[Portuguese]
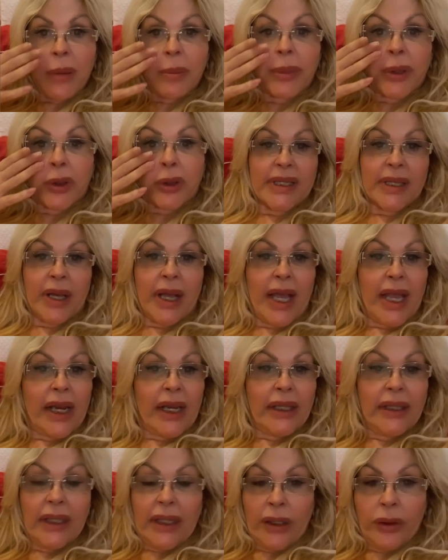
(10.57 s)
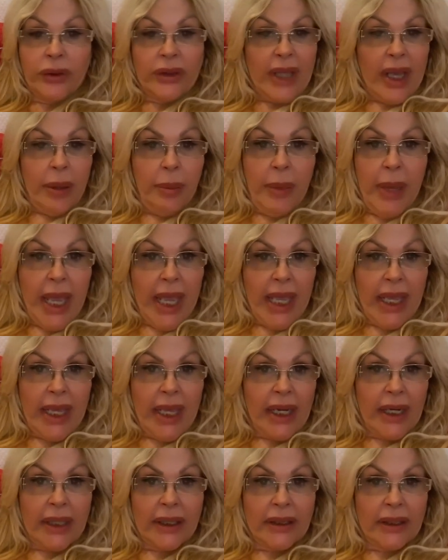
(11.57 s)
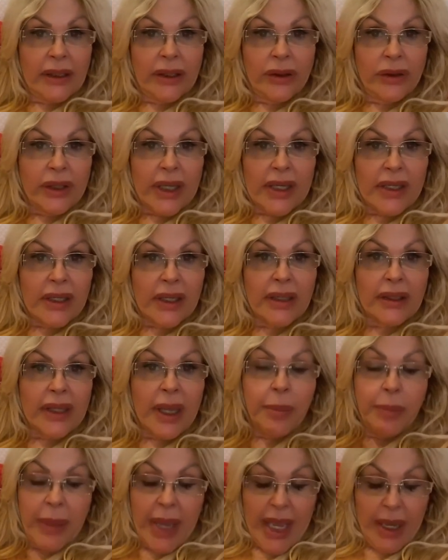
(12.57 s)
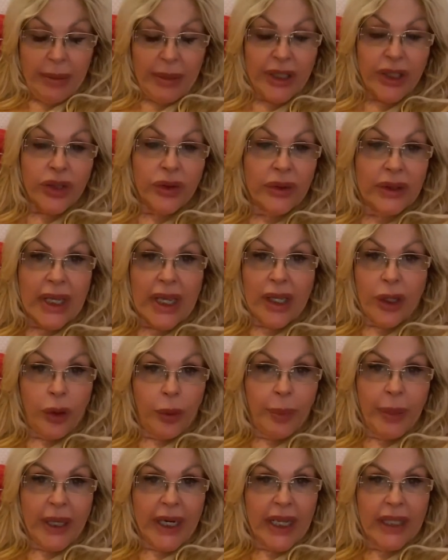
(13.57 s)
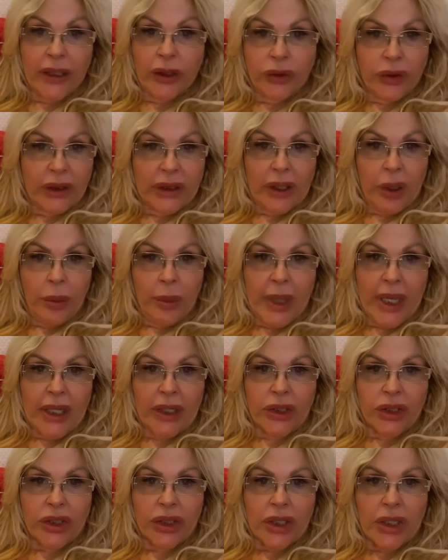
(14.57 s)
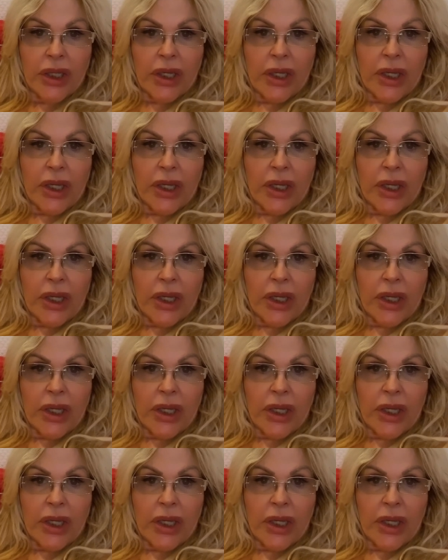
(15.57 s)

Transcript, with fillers: para ah, ela ainda não está bem, ela ainda não está tá bem, mas não está recuperada totalmente.